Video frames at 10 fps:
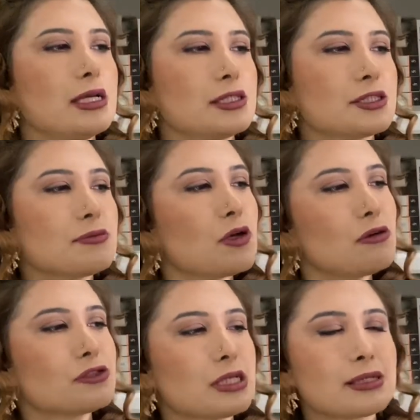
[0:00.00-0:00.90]
Şimdi
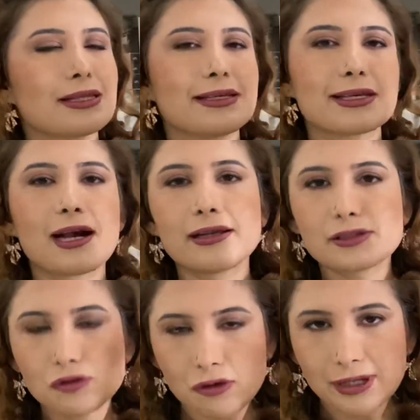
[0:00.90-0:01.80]
öncelikle hikaye
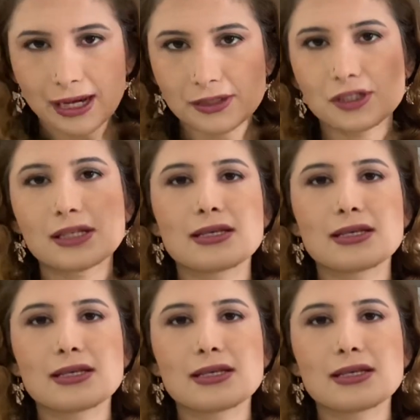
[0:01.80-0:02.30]
çok gerçek.